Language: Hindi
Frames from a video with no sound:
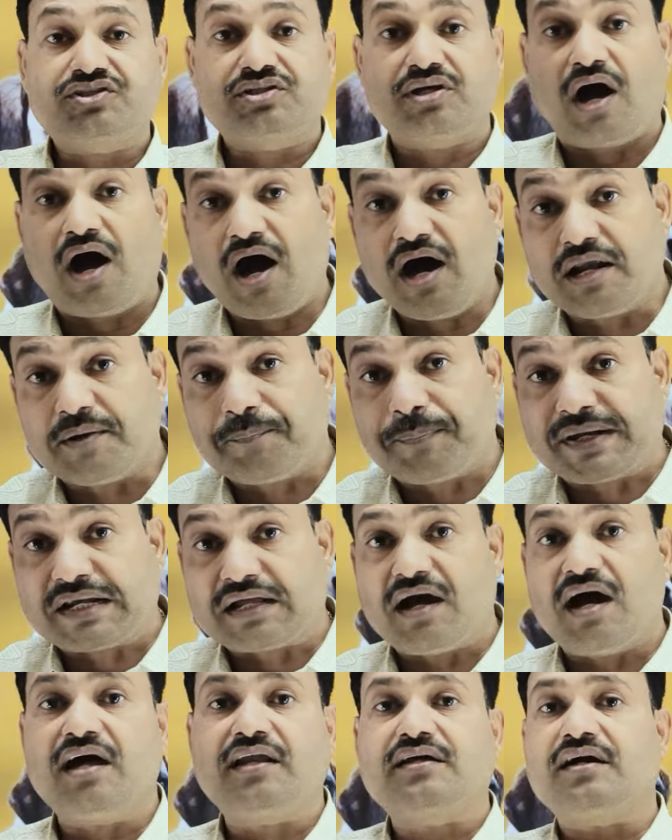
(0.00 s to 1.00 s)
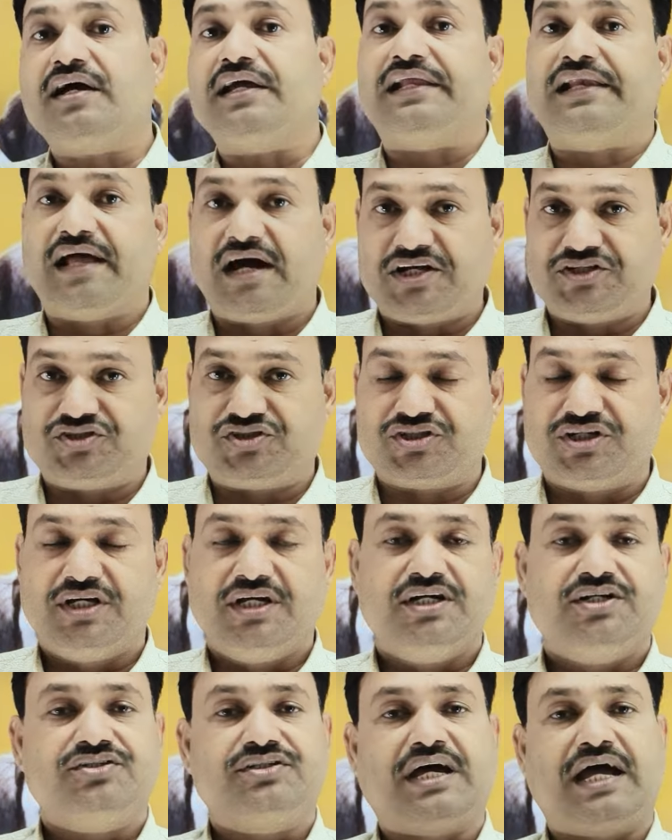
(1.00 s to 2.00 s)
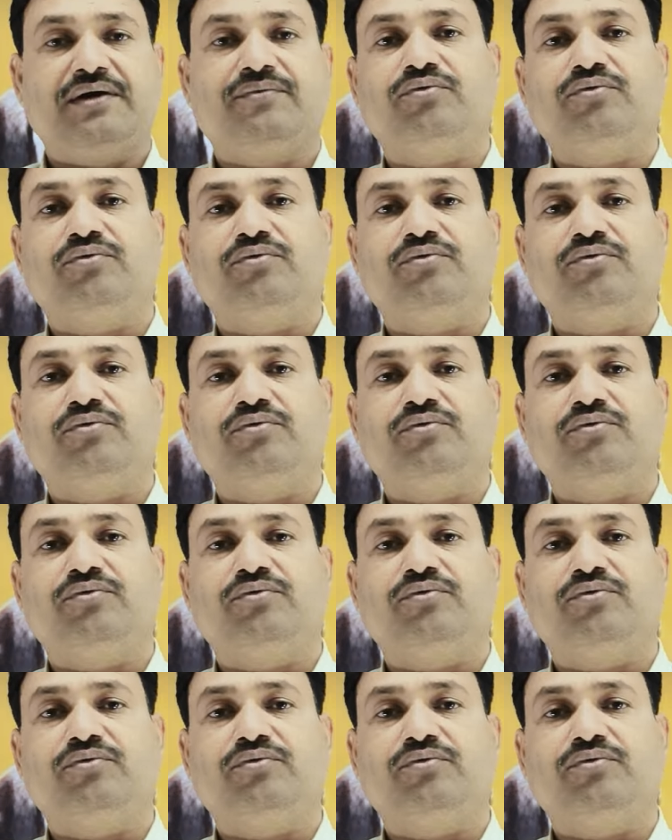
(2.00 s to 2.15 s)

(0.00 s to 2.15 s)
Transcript: हर प्रकार का इलाज चाहे